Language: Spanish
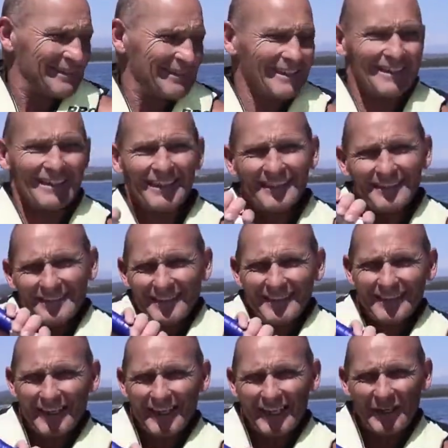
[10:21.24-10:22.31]
y
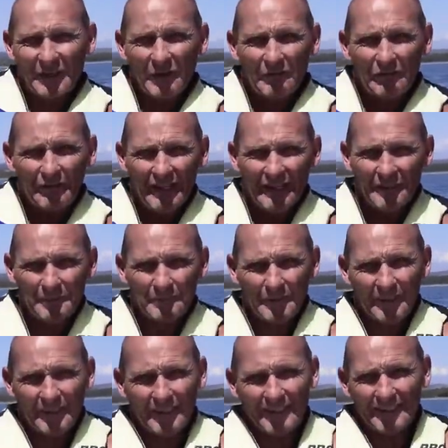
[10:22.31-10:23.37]
reconfiados
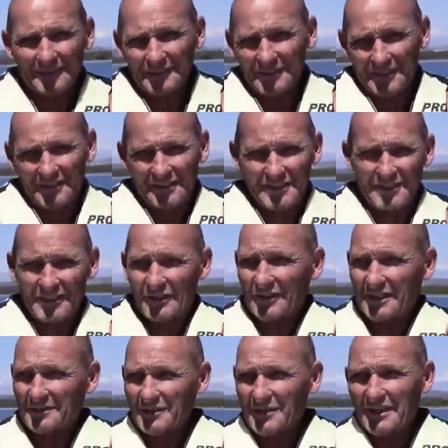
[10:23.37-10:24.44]
porque dijimos, se lo
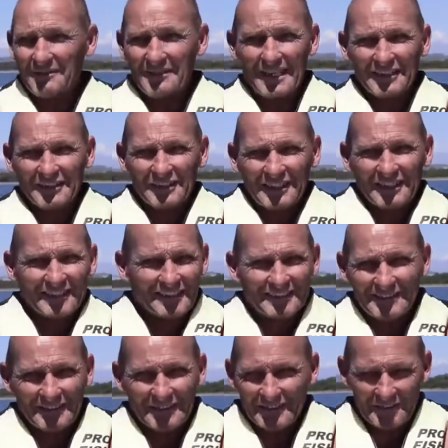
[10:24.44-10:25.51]
dimos al mejor,
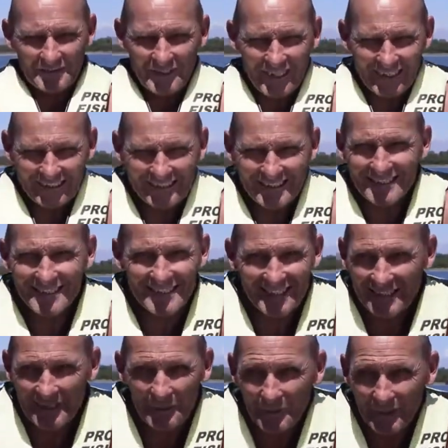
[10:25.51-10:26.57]
se lo dimos al que si se
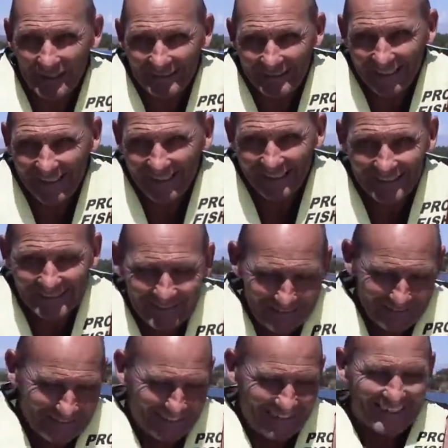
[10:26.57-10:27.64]
da vuelta,
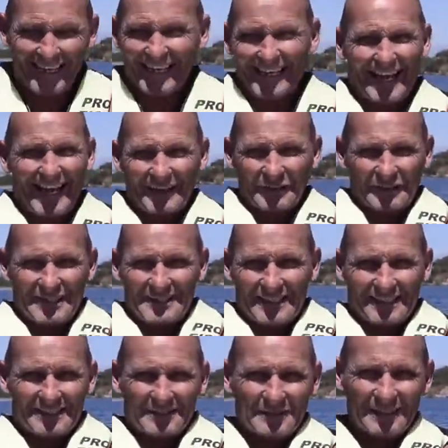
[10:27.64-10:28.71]
que era raro que se
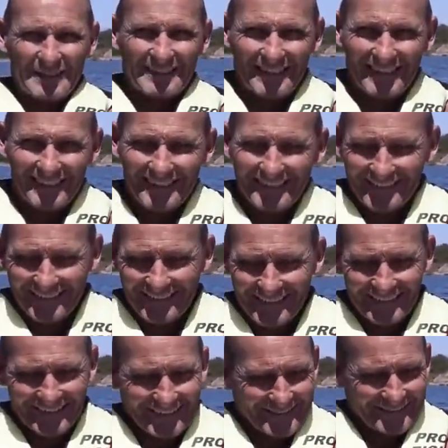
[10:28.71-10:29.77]
diera vuelta,
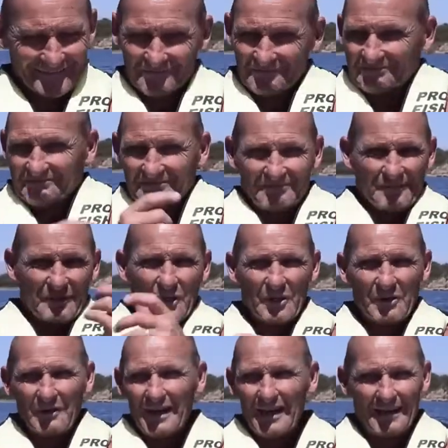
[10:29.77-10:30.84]

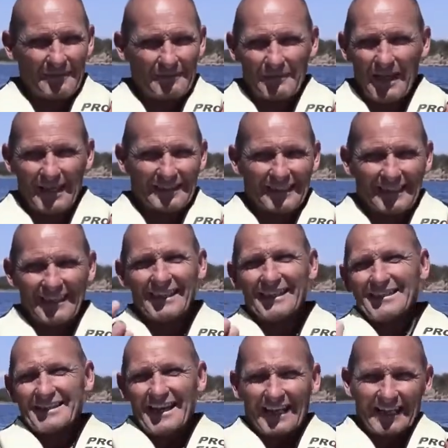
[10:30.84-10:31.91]
no va a tener
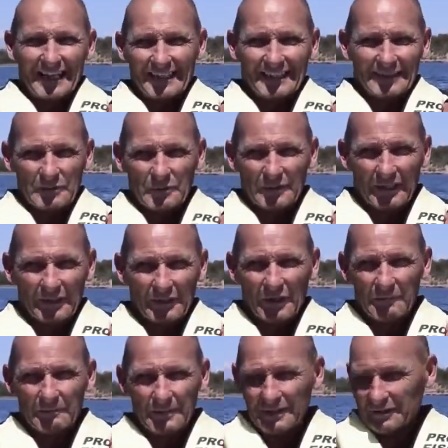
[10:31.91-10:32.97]
que sacar el cubre
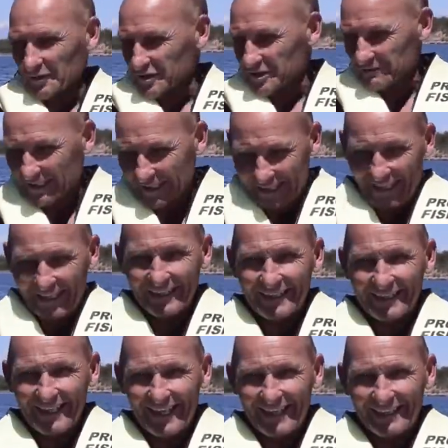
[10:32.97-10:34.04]
copy, no se va a caer
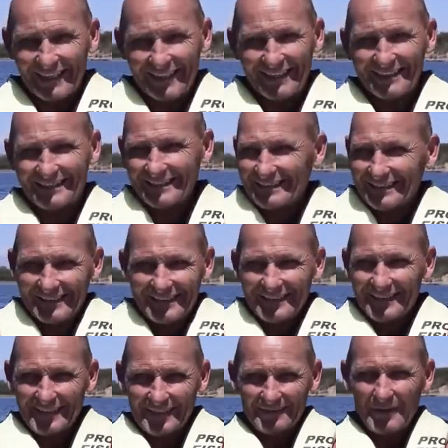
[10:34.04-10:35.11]
nada
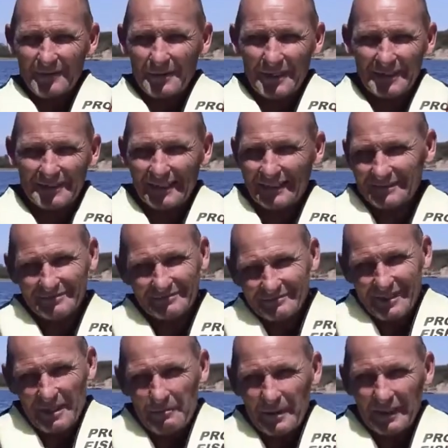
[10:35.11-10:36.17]
y vamos a estar
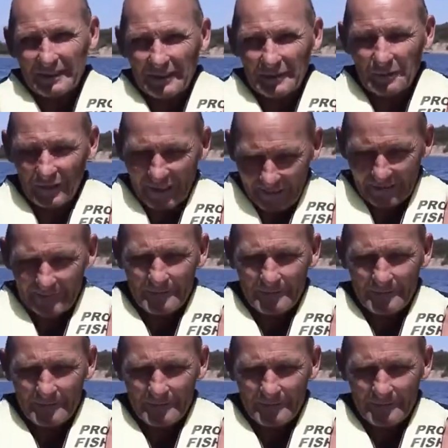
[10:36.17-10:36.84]
espectacular.